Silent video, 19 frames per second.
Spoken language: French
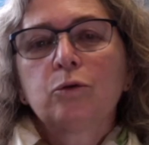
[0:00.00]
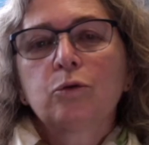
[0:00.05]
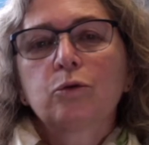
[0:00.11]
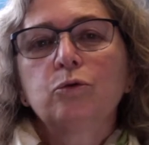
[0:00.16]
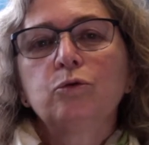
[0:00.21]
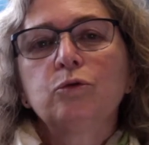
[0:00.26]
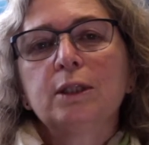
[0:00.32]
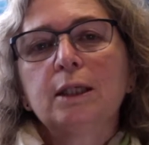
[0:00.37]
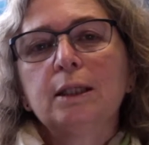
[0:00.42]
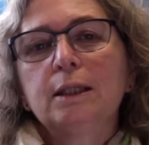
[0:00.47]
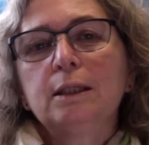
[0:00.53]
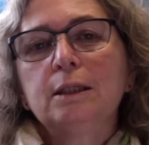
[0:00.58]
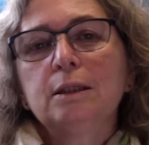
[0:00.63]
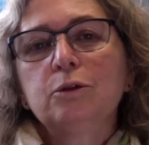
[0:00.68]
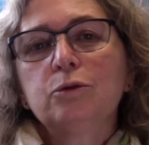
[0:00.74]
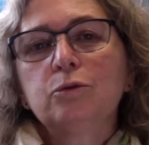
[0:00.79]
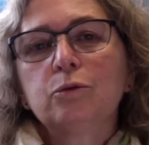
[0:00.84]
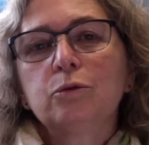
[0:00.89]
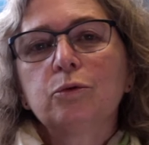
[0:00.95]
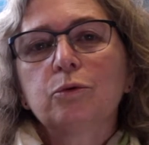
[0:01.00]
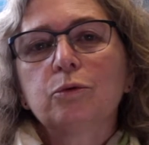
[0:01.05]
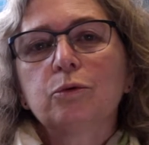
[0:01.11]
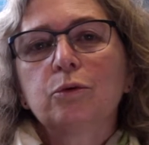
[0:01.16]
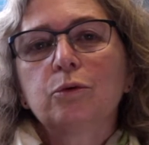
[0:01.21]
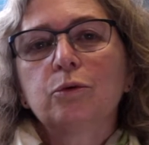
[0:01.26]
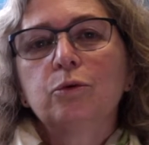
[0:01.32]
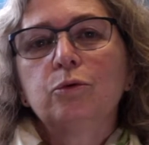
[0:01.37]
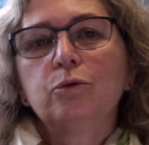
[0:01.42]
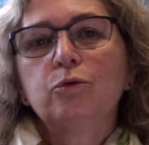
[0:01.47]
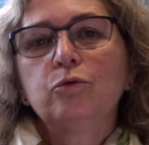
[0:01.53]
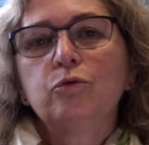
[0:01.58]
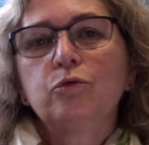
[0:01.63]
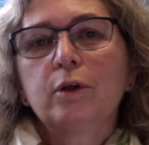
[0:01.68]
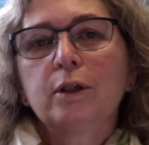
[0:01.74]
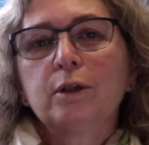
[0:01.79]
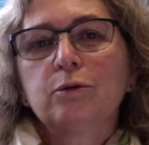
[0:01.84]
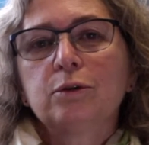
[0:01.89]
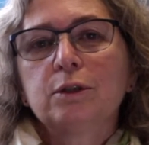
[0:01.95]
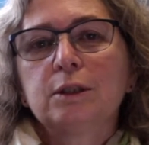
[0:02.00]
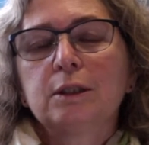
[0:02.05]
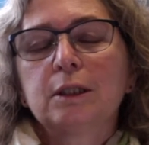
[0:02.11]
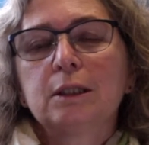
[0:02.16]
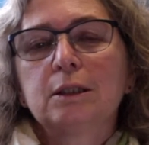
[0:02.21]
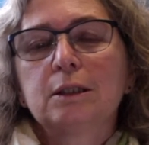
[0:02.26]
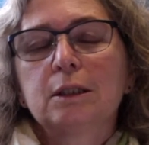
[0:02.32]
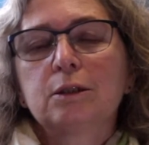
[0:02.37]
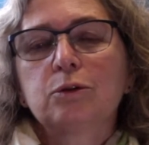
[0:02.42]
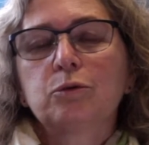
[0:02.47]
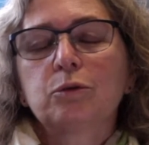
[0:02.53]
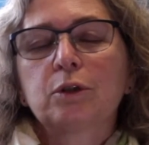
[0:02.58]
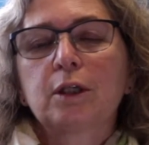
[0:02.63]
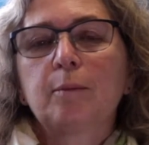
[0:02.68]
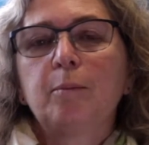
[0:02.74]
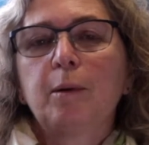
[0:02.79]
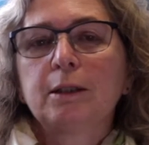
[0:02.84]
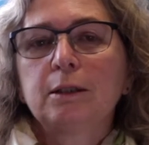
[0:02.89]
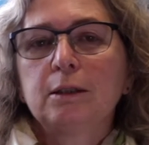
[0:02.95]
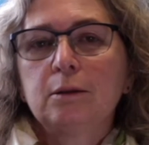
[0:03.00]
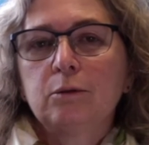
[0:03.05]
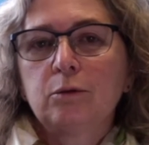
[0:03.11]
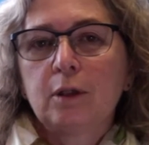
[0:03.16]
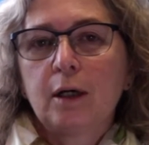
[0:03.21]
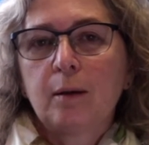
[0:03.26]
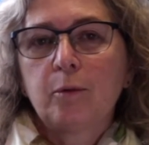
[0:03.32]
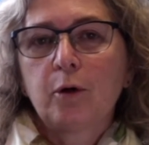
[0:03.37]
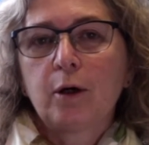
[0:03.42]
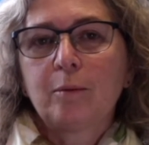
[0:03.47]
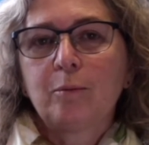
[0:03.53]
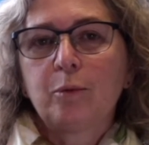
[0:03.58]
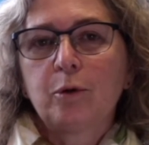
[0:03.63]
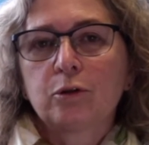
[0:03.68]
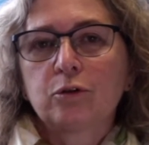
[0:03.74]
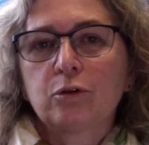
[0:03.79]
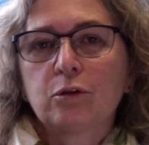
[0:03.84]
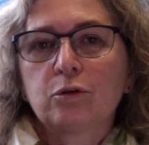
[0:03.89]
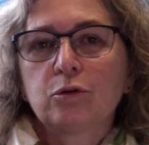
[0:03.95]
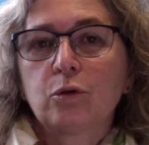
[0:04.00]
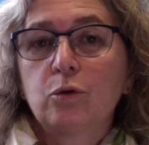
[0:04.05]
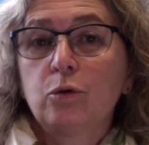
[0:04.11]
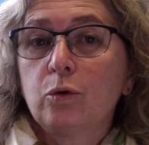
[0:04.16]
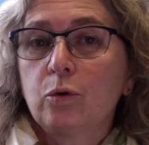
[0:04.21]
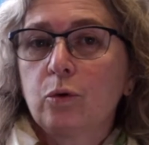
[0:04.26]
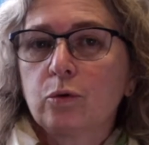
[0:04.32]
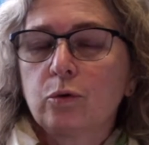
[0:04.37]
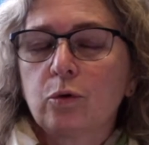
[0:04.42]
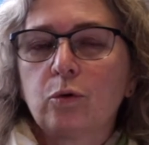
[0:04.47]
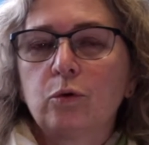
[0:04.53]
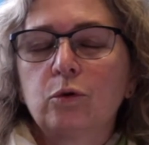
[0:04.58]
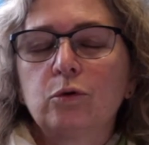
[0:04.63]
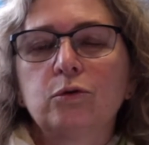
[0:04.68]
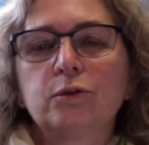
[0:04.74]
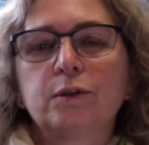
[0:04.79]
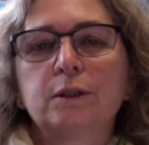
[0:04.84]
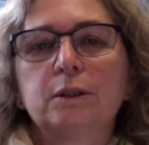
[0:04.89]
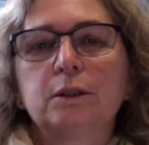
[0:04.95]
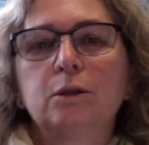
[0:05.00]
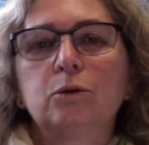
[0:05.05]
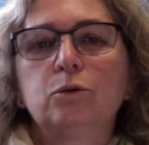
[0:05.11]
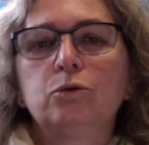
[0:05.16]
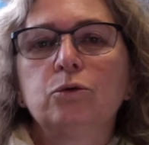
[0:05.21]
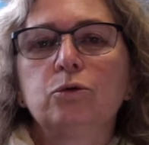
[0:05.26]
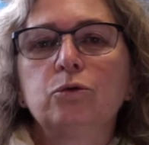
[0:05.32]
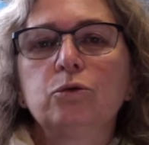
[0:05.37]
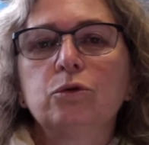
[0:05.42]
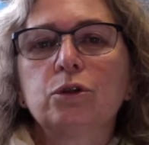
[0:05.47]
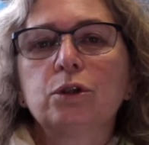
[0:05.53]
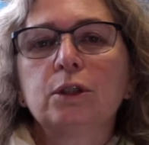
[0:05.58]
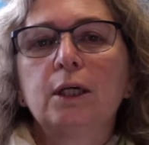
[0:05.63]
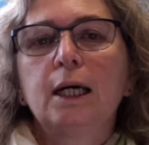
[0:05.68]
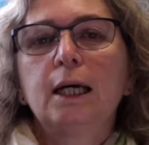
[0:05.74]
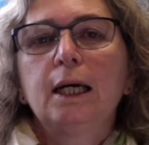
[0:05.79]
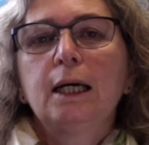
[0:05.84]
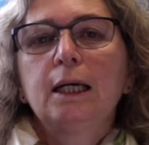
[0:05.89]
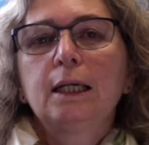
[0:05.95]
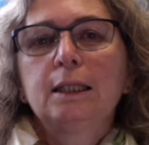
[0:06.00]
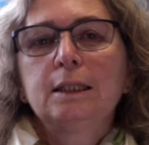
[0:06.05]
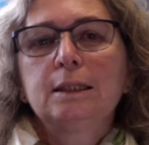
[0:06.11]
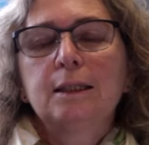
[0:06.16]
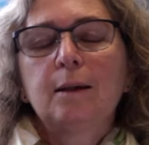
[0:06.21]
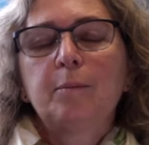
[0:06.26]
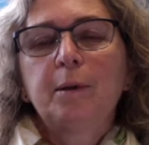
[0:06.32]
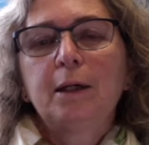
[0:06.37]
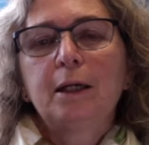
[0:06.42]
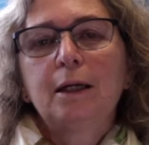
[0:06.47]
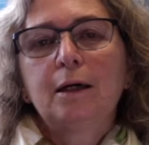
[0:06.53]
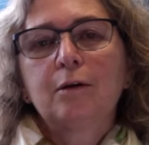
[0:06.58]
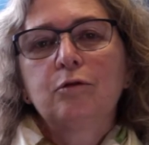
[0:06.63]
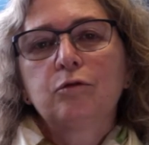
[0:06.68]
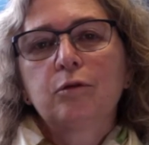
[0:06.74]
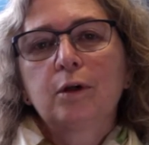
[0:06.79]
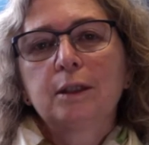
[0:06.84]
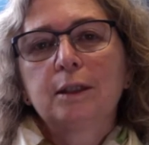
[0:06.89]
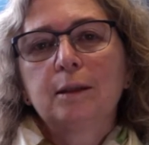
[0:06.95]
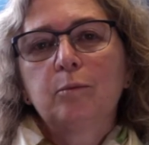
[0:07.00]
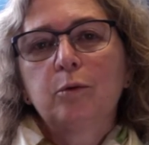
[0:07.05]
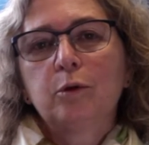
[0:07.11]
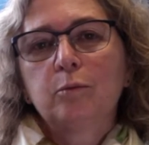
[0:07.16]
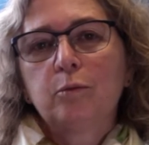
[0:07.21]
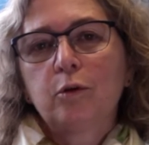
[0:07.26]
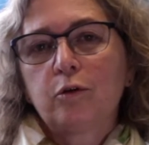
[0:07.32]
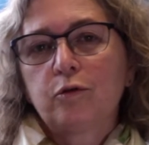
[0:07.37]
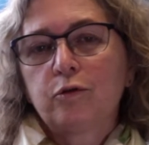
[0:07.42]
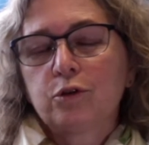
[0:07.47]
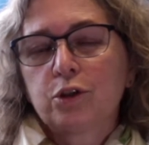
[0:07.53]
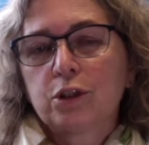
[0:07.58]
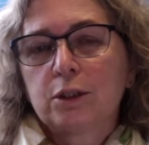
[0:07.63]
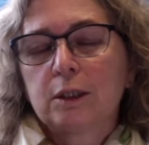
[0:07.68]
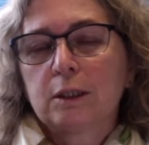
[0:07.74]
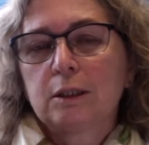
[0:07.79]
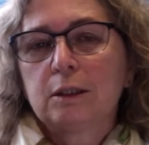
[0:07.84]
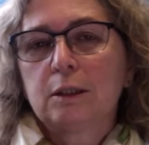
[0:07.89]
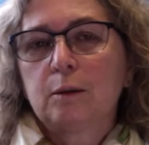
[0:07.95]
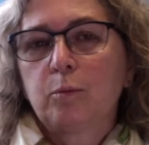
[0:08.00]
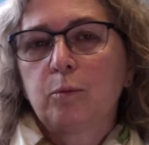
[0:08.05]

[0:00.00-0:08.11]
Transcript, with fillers: nous analysons euh, une voie de signalisation qui est particulièrement importante dans le contrôle de ces cellules souches, qui s'appelle la voie des bonnes morphogénétiques